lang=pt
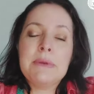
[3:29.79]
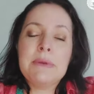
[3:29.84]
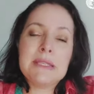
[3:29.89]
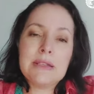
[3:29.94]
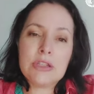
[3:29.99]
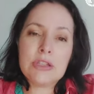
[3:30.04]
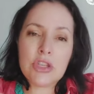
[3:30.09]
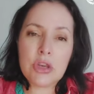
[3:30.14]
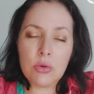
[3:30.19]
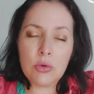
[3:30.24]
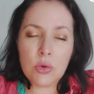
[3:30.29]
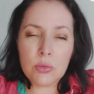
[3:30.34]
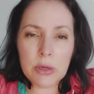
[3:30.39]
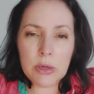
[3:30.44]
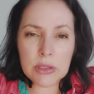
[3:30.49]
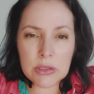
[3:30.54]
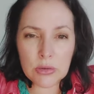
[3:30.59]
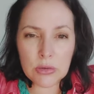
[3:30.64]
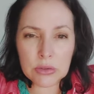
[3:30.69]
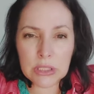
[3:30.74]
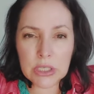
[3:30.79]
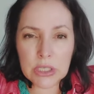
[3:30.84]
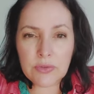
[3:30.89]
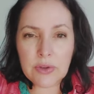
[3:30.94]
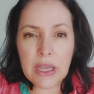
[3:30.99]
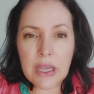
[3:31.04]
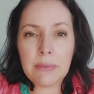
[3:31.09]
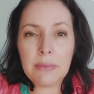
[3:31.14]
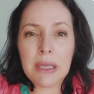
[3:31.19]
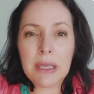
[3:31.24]
existem algumas outras
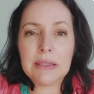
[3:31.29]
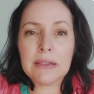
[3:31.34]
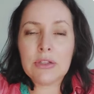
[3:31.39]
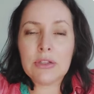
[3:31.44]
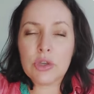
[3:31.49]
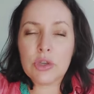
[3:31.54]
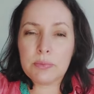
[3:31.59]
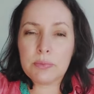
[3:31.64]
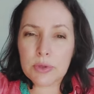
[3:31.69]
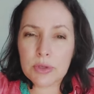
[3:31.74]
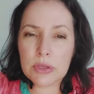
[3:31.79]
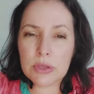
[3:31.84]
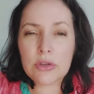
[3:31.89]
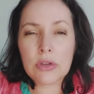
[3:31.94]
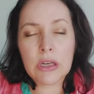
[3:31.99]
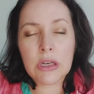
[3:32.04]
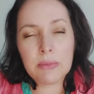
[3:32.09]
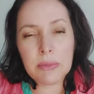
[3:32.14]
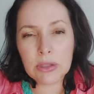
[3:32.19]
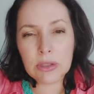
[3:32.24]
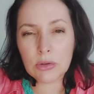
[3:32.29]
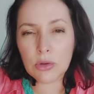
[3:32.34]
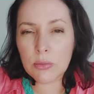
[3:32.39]
ferramentas de posicionamento,